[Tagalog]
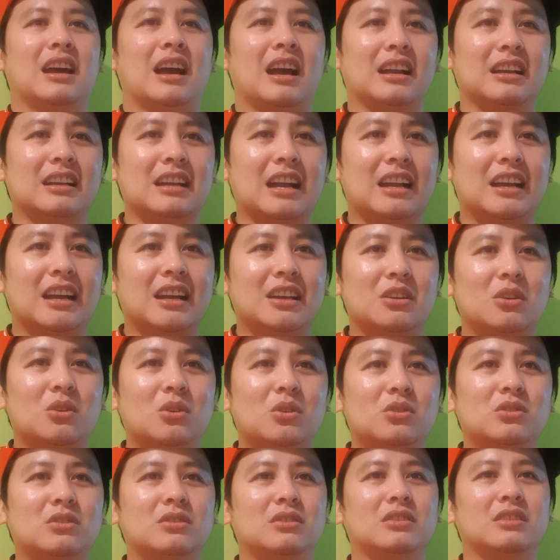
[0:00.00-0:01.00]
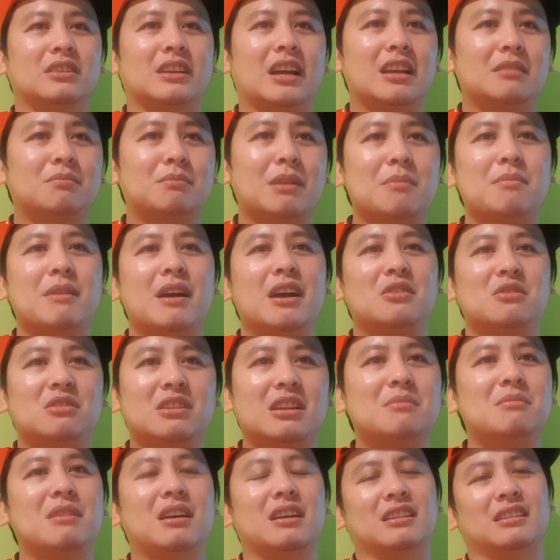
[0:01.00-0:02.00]
hanggang ngayon kahit papaano
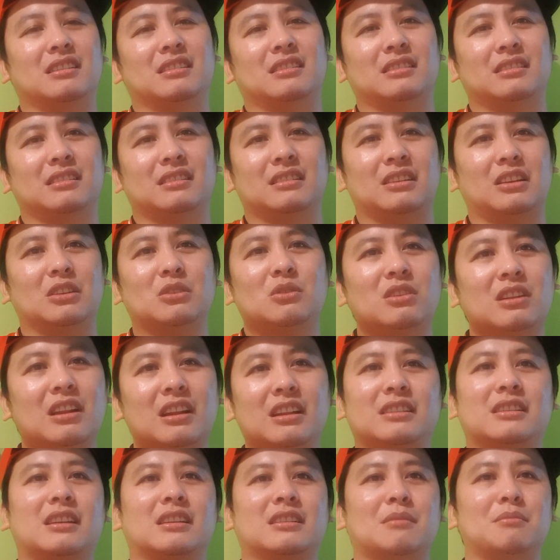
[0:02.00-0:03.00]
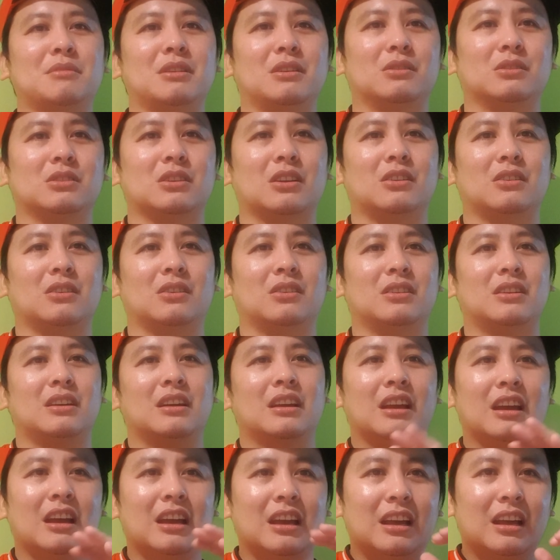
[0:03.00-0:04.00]
naman ito na lang sasabihin ko sa inyo
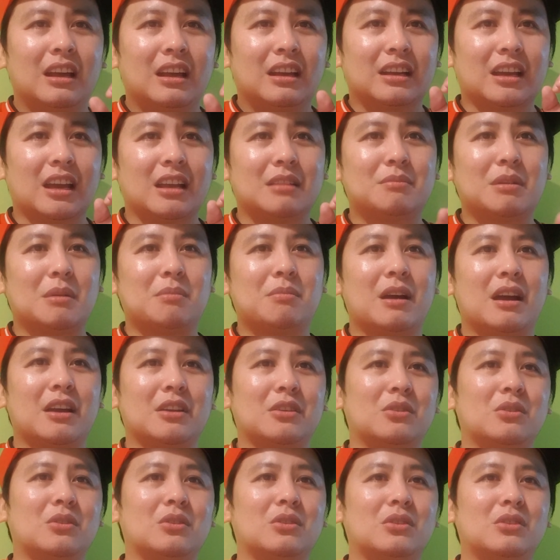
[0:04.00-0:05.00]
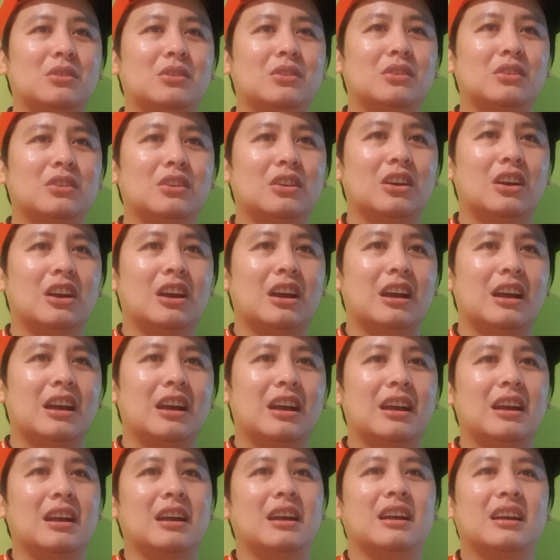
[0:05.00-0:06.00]
kahit papaano
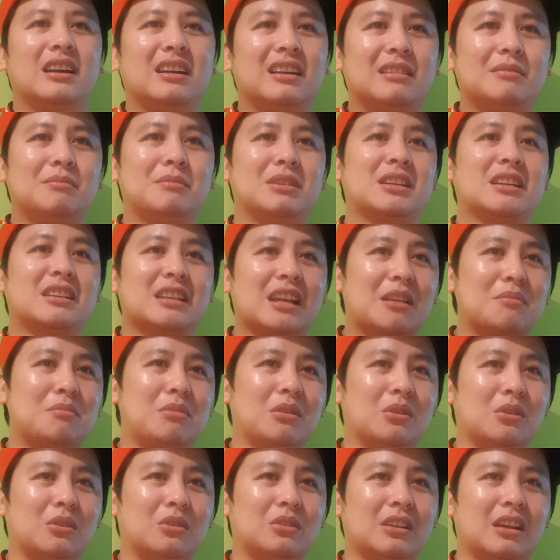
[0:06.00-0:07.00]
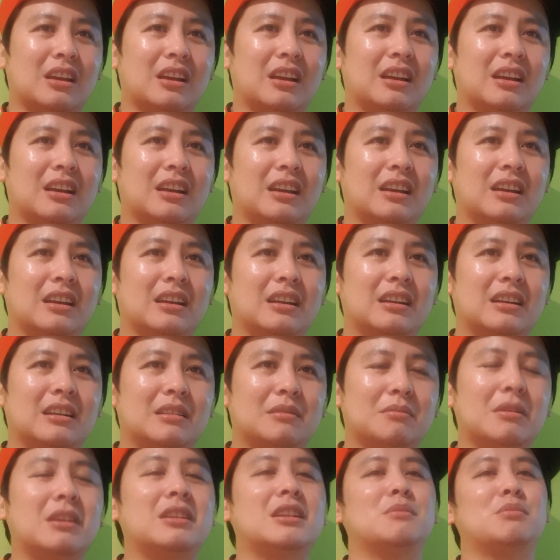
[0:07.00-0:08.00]
masasabi ko na
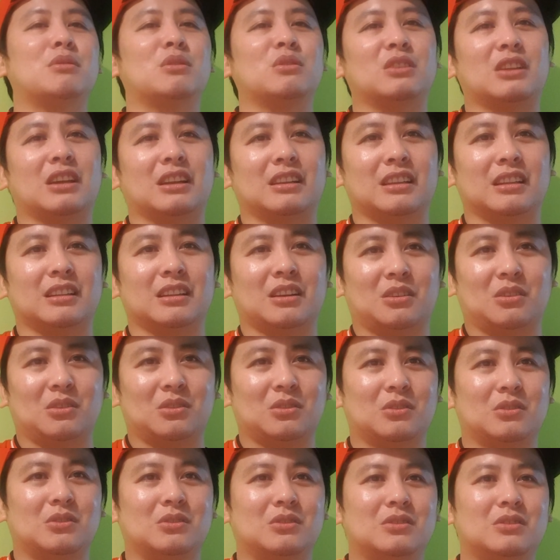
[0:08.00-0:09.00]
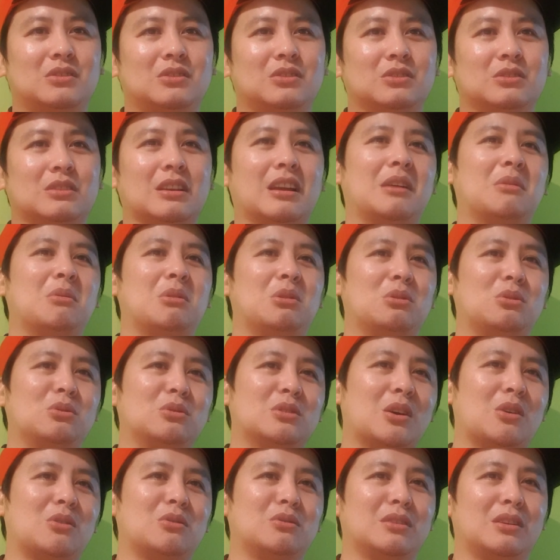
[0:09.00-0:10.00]
may napangdar din ako sa
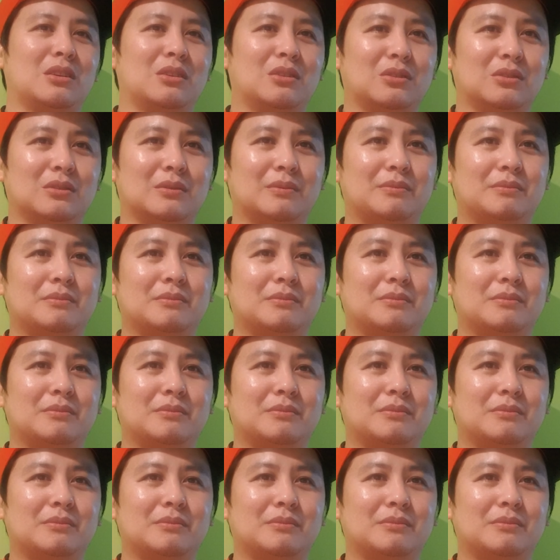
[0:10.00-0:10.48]
walong taon na yun